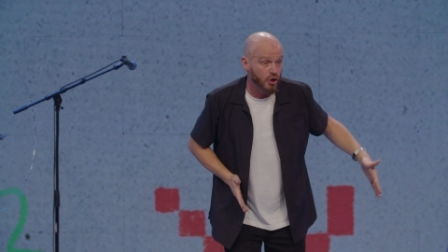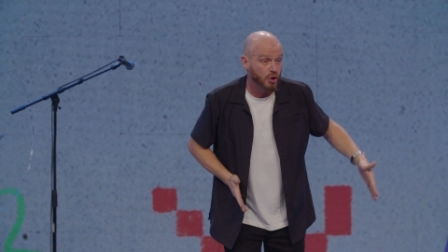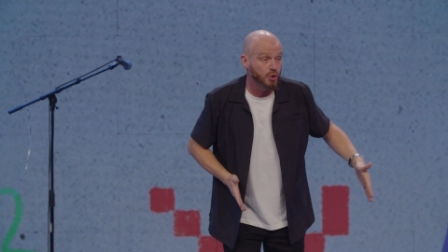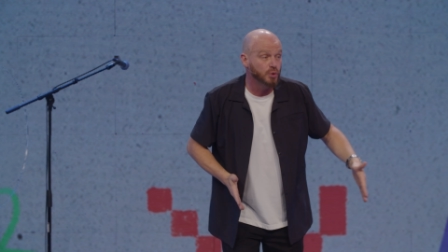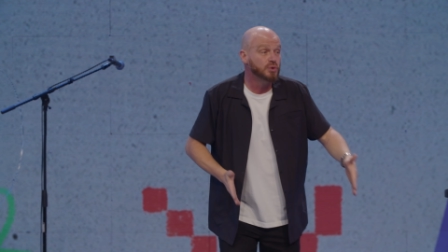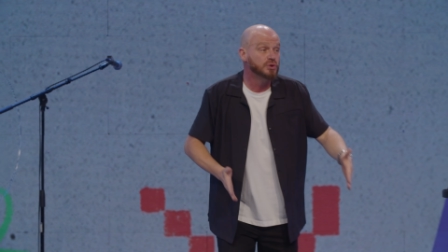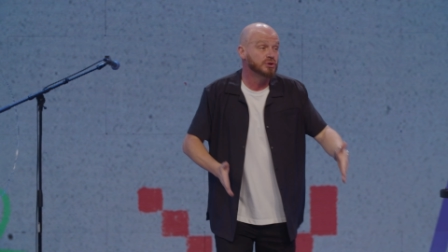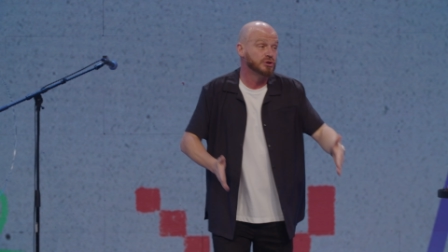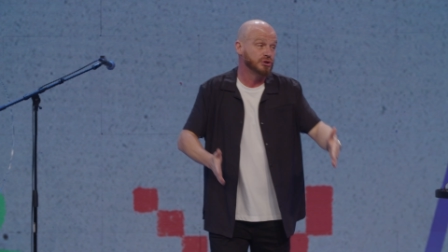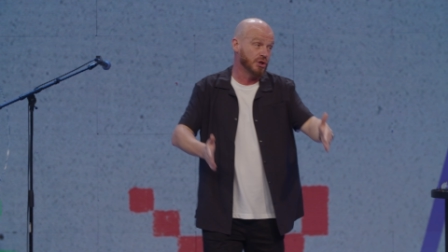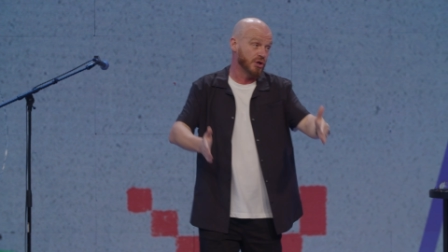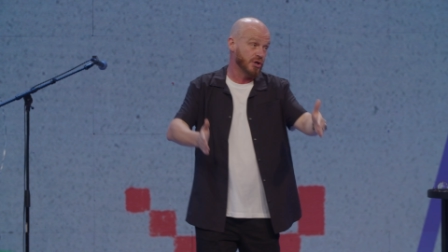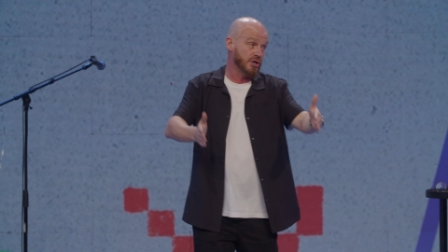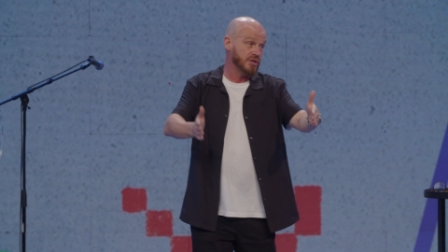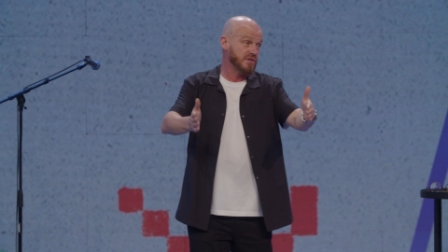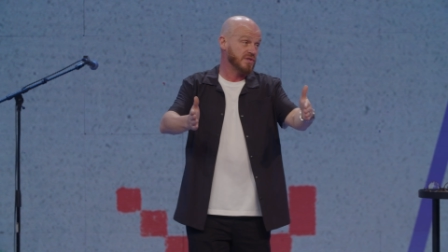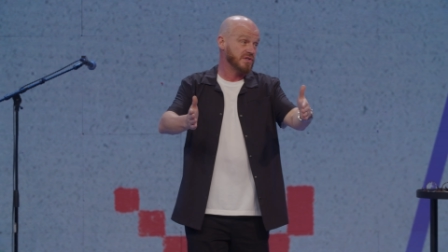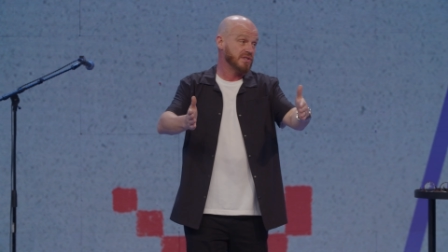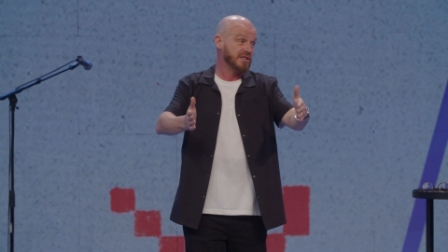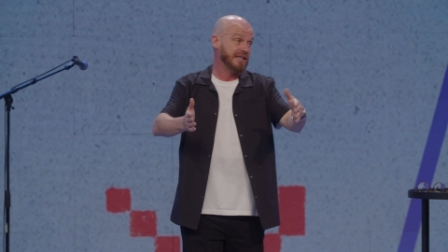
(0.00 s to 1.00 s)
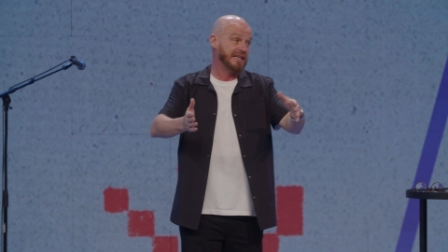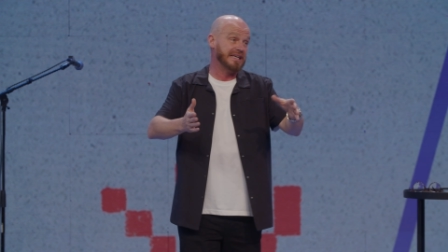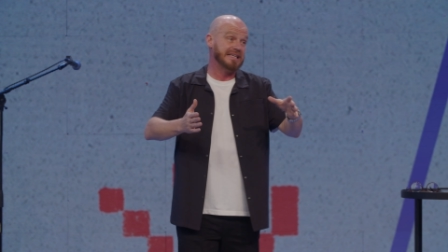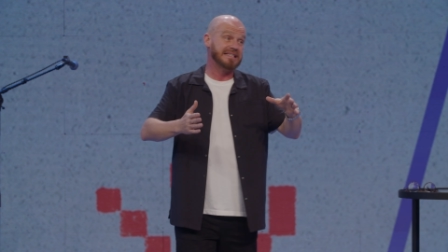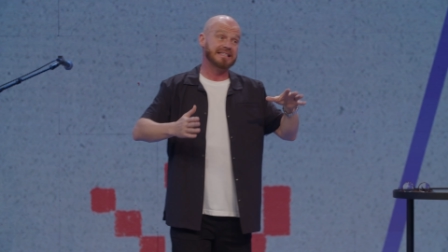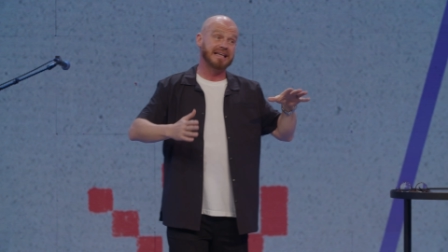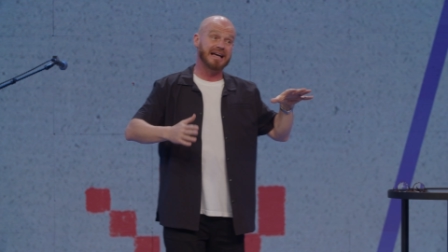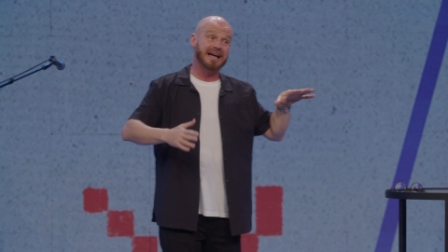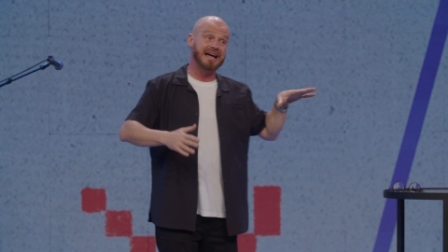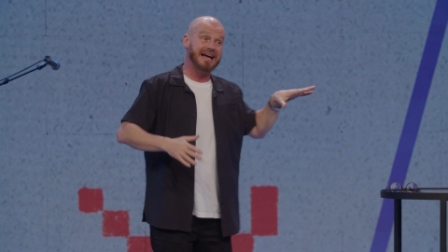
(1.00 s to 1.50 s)
juntos,
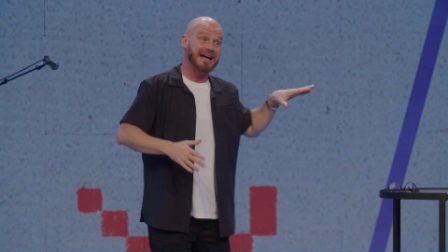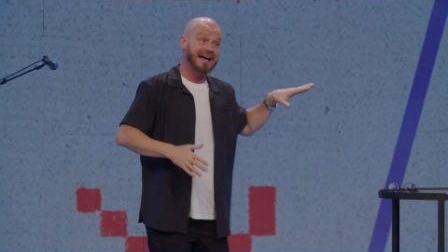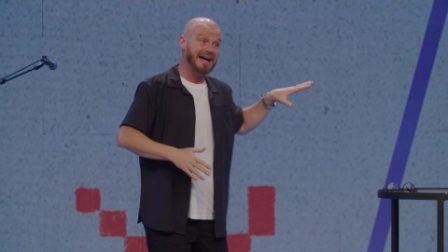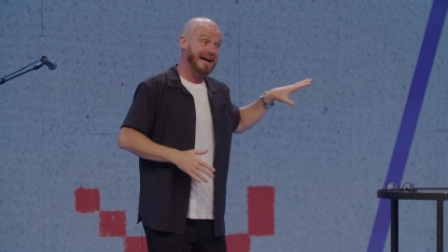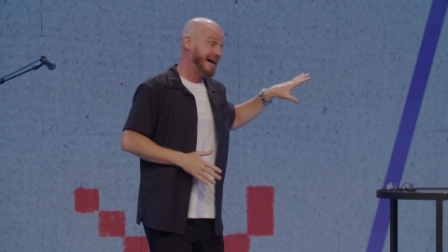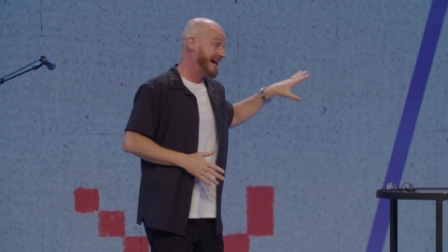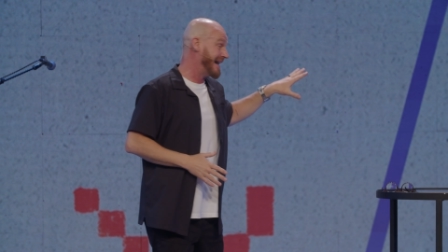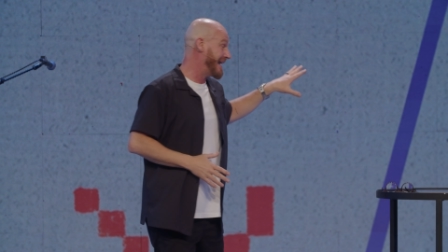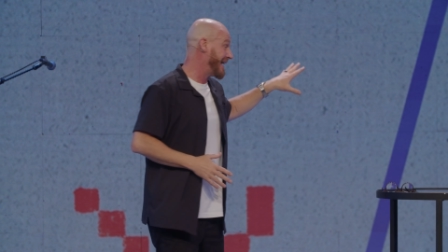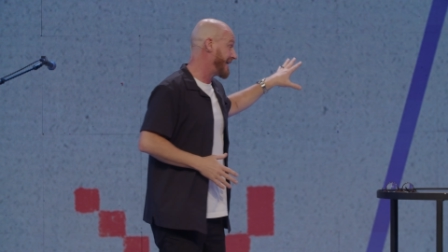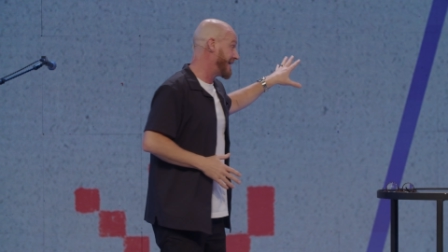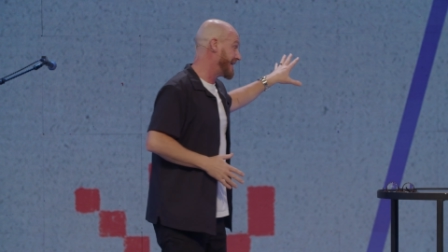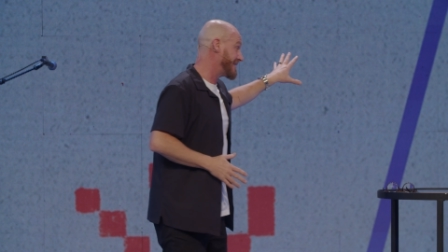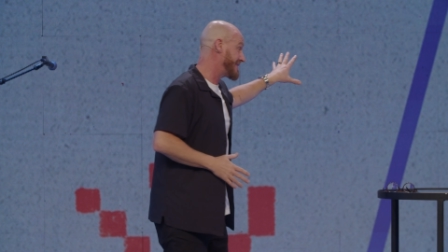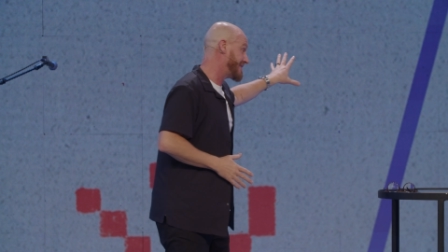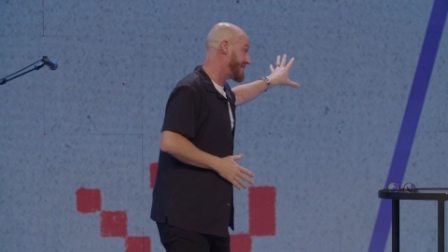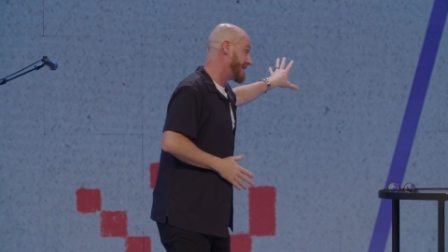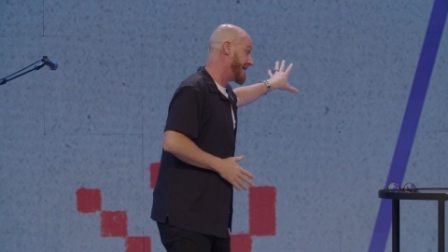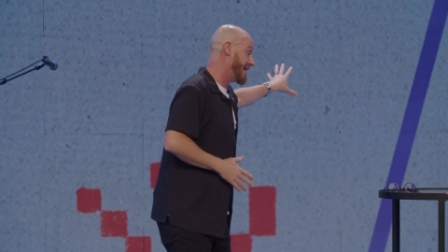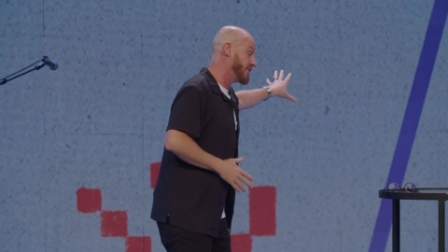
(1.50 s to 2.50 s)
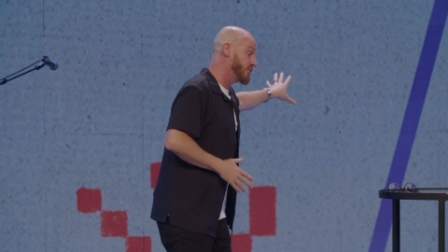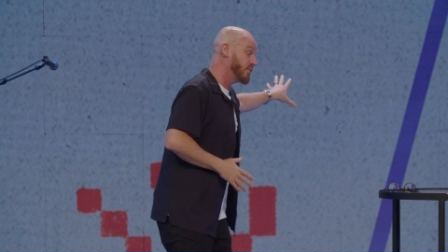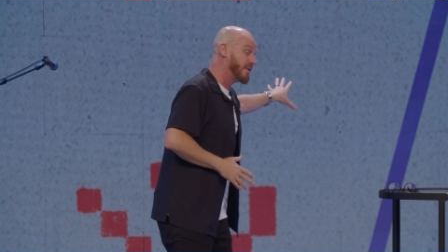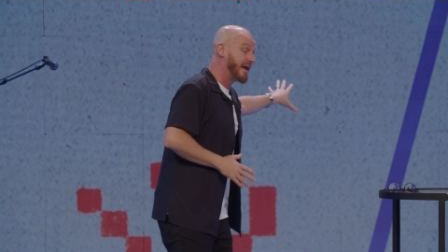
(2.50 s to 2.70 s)
quizá arrastrando